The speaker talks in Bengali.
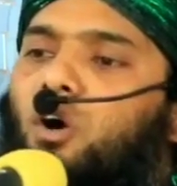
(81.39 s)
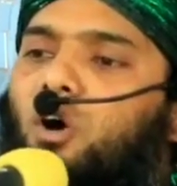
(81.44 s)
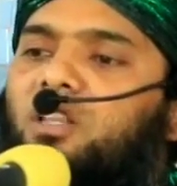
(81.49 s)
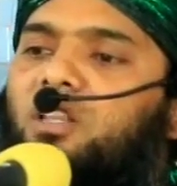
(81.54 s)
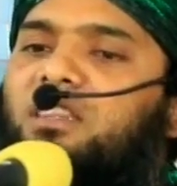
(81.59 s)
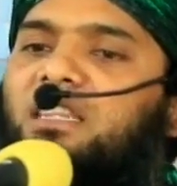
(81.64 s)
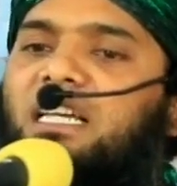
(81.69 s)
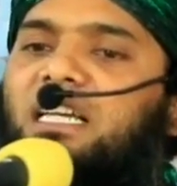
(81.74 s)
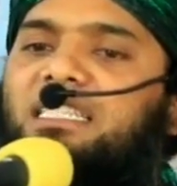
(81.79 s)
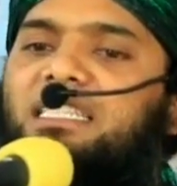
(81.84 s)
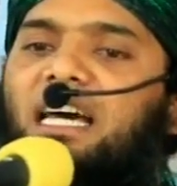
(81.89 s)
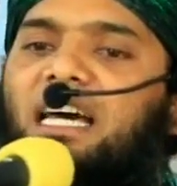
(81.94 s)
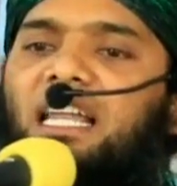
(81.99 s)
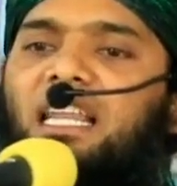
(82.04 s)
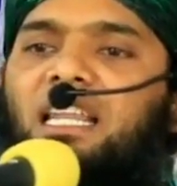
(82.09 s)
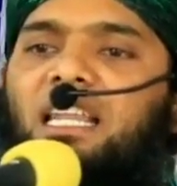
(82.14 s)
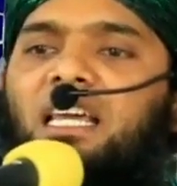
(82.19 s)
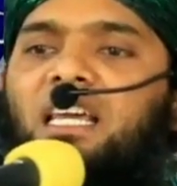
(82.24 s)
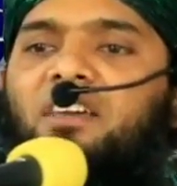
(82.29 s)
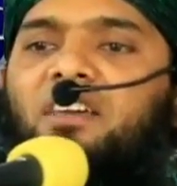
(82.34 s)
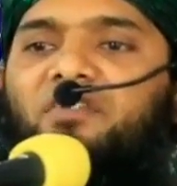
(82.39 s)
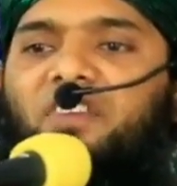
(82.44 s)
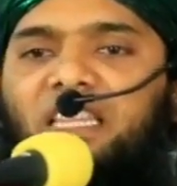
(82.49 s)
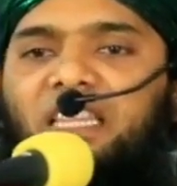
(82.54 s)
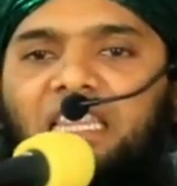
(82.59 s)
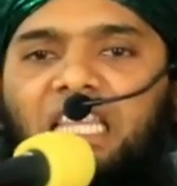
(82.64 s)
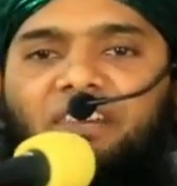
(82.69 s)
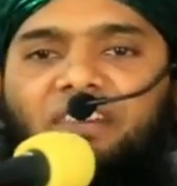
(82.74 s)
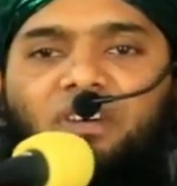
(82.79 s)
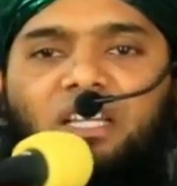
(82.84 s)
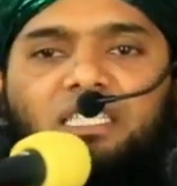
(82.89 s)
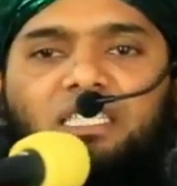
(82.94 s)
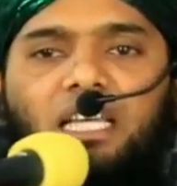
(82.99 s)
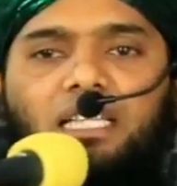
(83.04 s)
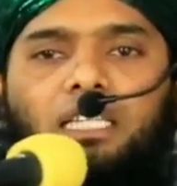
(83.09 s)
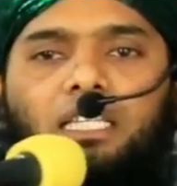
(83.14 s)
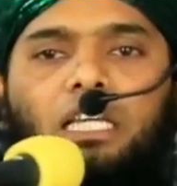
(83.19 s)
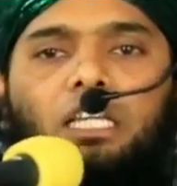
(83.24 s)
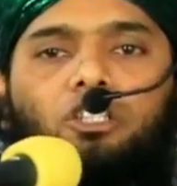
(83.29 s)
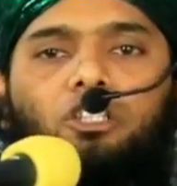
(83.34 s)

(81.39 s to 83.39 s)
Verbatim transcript: অত্যাচার ফেতনা ফাসাদ